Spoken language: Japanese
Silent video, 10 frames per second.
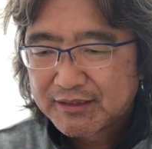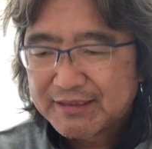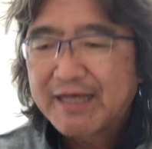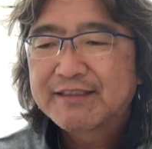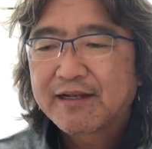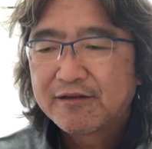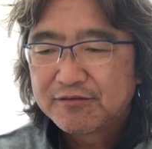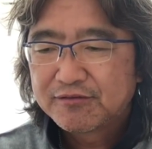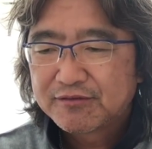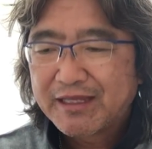期待され
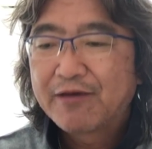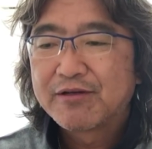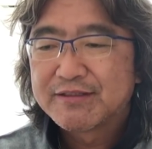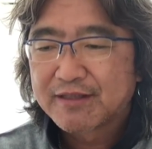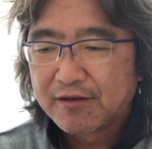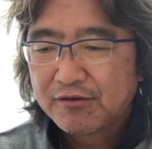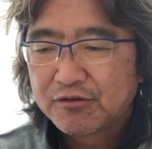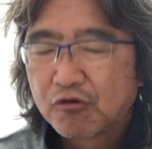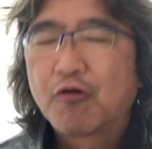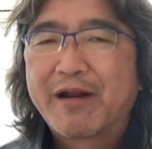る頼りにされる喜